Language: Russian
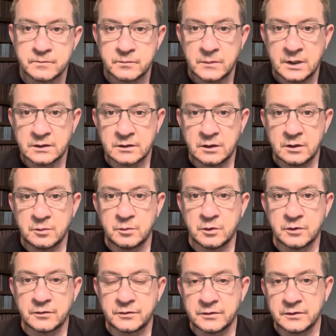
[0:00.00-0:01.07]
Это
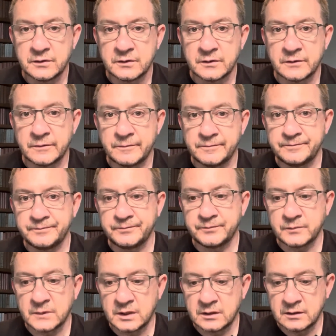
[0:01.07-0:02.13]
любовь
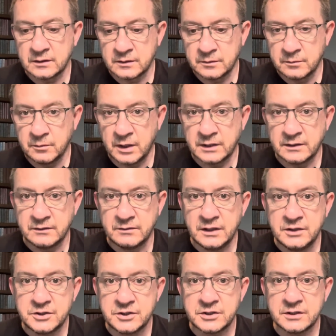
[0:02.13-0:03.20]
эм, к мании
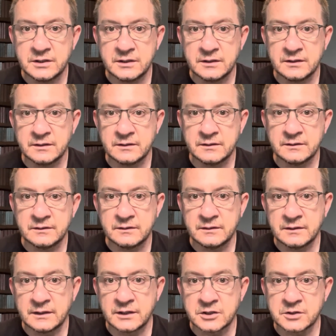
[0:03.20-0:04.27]
величия,
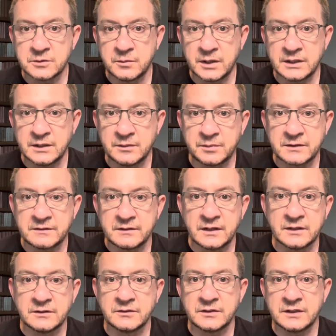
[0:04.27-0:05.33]
она же мания
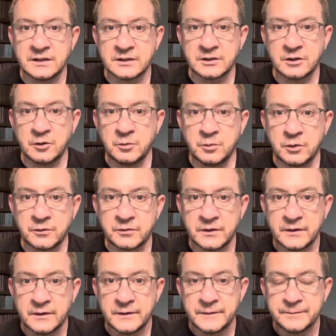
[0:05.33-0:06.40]
преследования. Это любовь
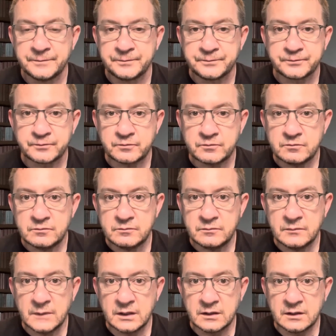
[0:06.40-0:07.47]

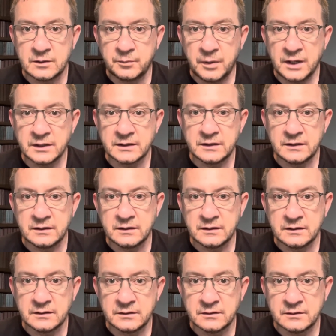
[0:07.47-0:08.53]
к палке
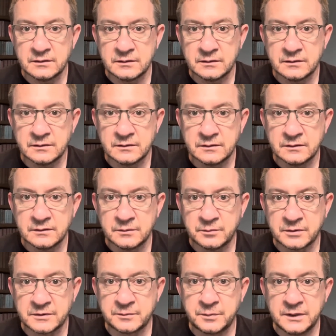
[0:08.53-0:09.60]
э, по
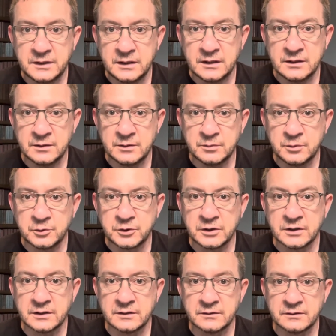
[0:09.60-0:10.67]
спине и
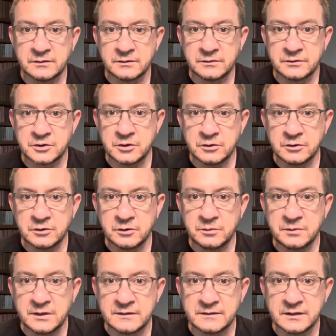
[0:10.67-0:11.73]
бутылке в еще одном
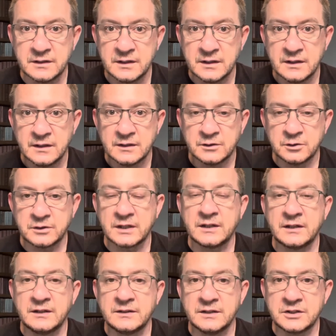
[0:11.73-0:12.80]
месте. Но так
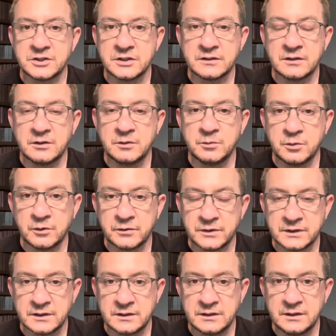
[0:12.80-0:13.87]
или иначе, это любовь,
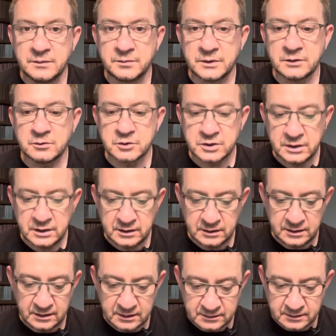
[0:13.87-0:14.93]
это не принуждение.
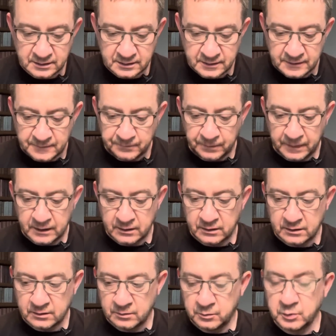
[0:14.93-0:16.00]
Это
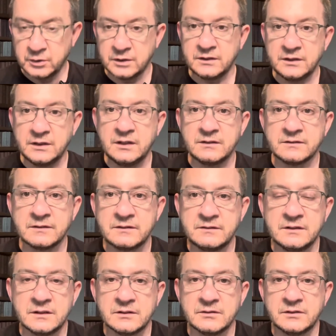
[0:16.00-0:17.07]
э, Путин не
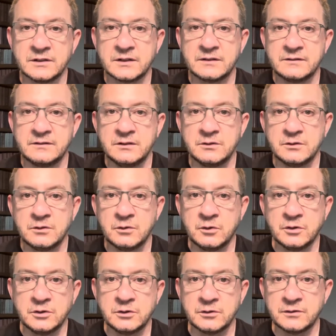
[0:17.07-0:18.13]
изнасиловал Россию,
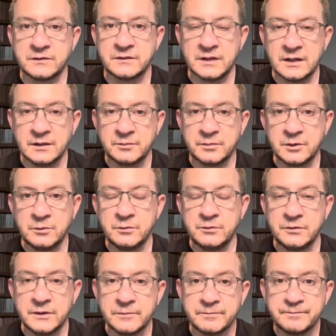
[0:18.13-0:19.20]
он ее взял по
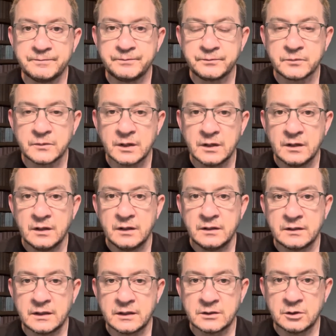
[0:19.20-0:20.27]
любви. И
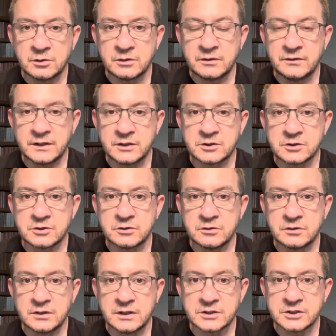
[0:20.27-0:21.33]
когда он говорит, что
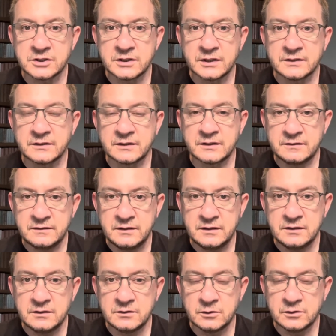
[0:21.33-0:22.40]
я женат на
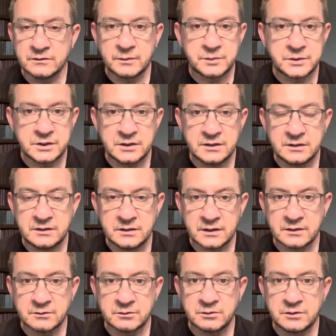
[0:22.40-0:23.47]
России, он вообще ни
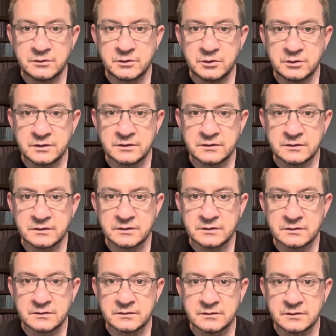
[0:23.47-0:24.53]
разу не врет.
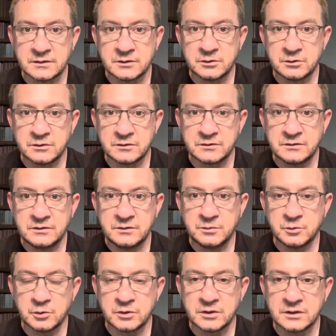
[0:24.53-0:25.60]
Это одно из
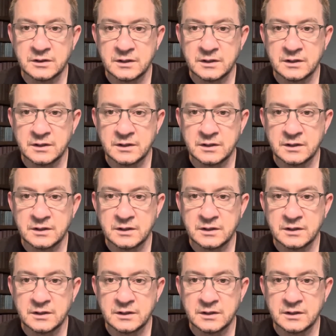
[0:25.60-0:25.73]
немногих,